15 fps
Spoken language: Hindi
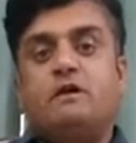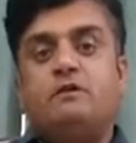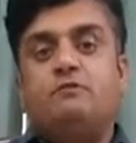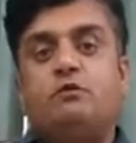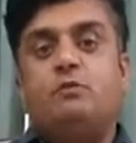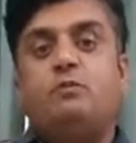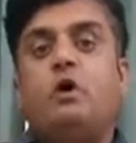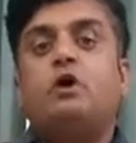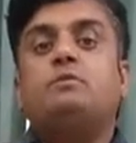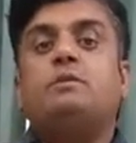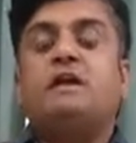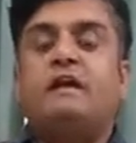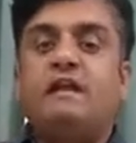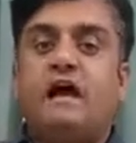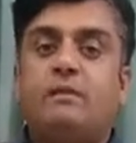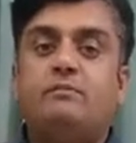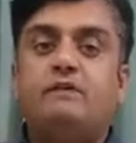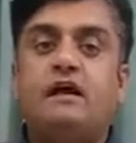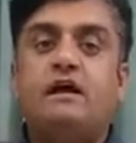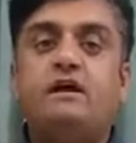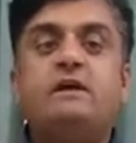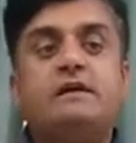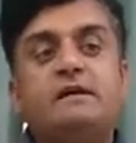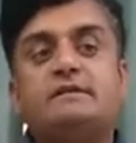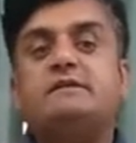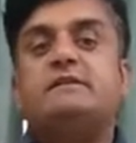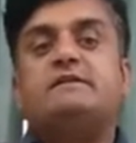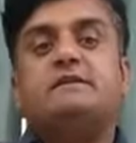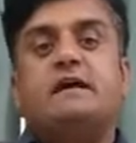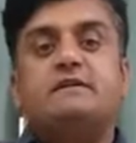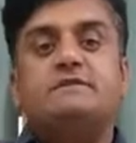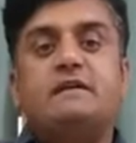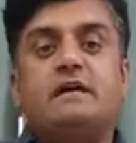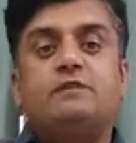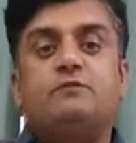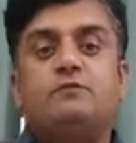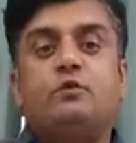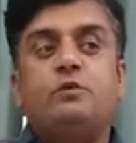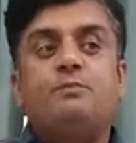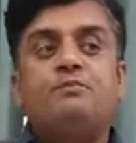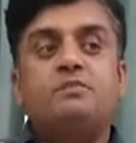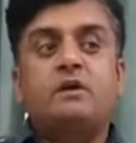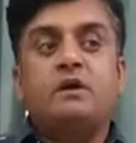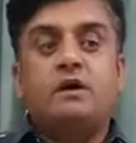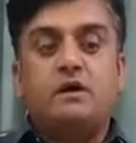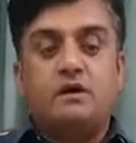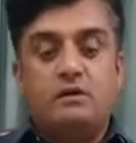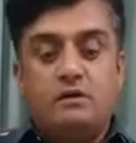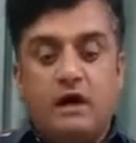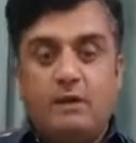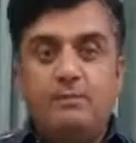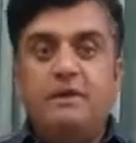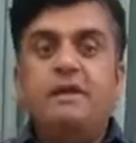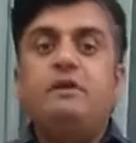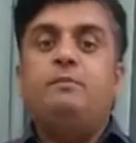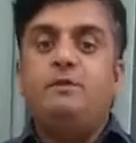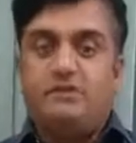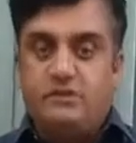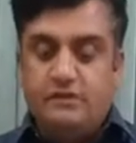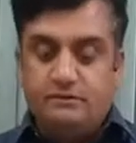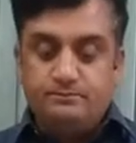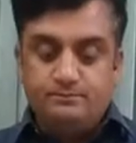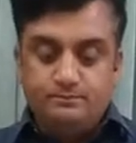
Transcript: वो बहुत बड़ा नाम था इसके साथ साथ वो अमीर भी थे